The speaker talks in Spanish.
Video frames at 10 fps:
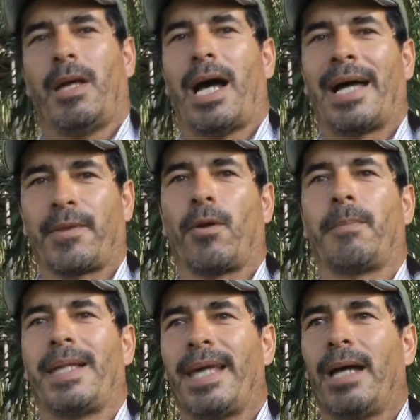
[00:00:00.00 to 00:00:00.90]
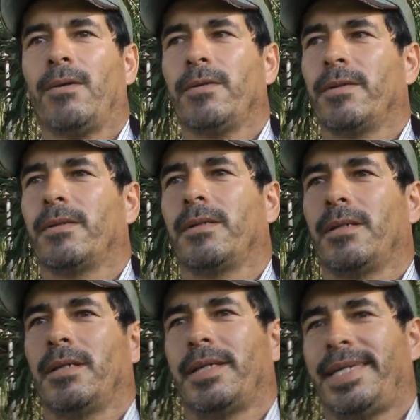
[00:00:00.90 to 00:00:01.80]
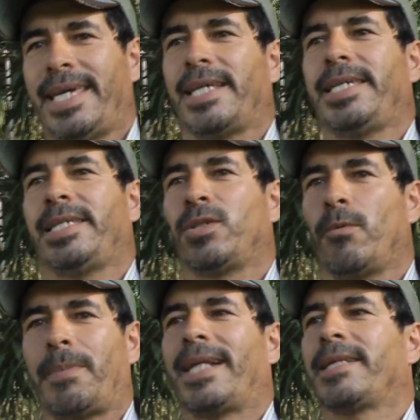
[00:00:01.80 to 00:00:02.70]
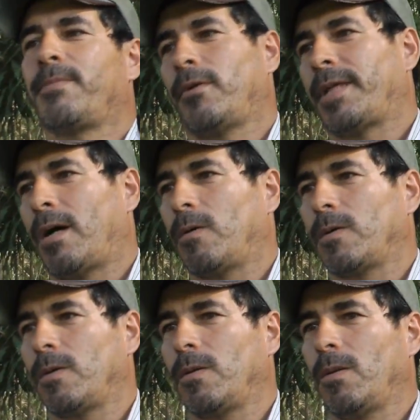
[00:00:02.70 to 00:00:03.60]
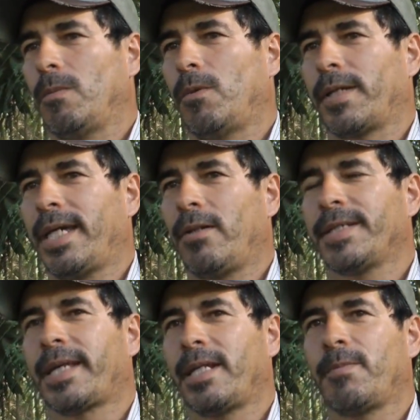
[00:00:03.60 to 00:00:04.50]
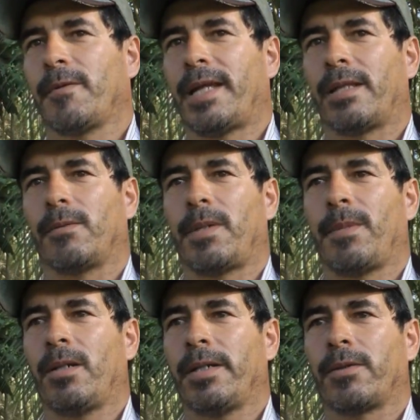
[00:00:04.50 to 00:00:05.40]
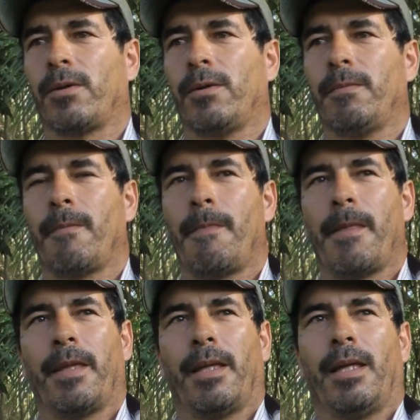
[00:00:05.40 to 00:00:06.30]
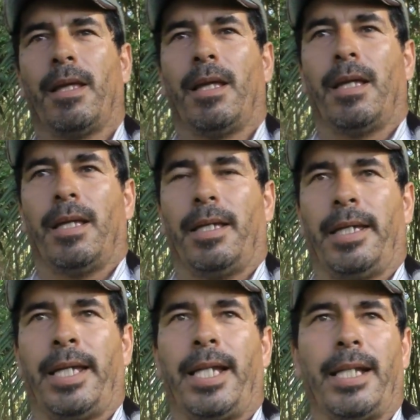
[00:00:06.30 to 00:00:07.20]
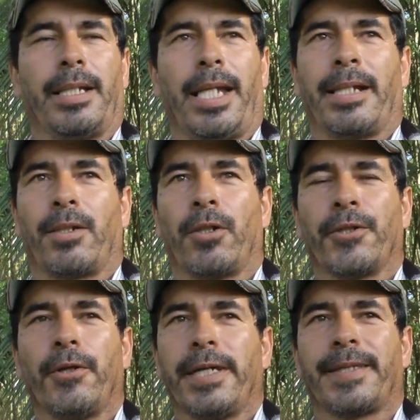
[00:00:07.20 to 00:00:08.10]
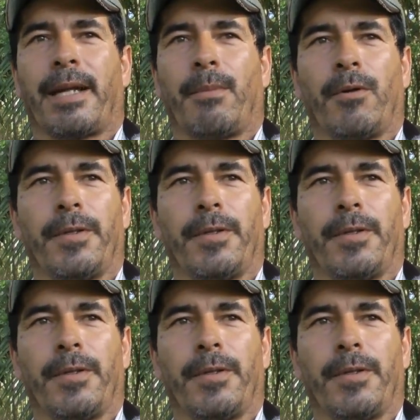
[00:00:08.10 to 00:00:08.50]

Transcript: atropellados y, y super explotados. ¿Por qué nos están explotando? Primero que todo, el, el costo que estamos